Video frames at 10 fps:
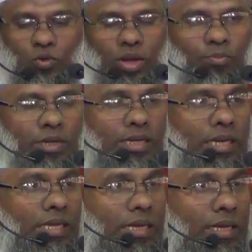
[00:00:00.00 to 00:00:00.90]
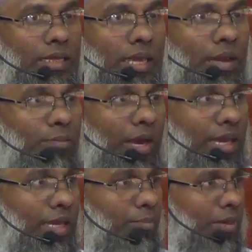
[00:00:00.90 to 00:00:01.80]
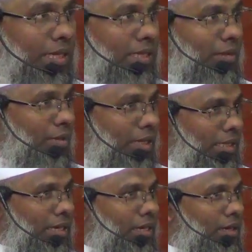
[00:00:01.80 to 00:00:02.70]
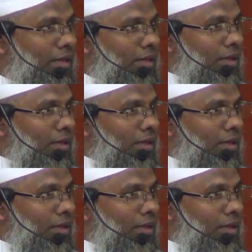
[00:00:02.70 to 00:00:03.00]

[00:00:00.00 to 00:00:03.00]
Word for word: சூழப்பட்டிருக்கின்றது ஏன் படைக்கப்பட்ட இந்த மனிதன்